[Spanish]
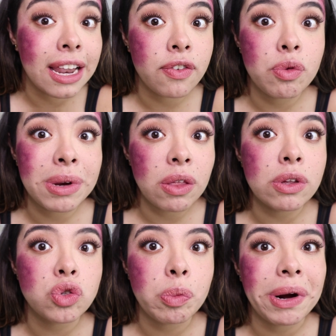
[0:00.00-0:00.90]
El difuminado
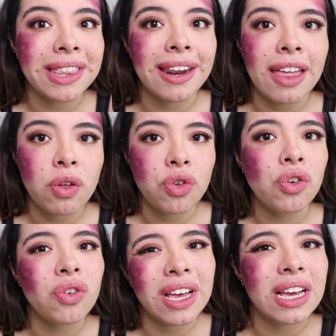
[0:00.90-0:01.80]
es súper tardado, yo
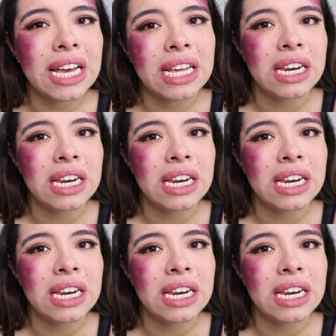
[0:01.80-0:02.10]
creo que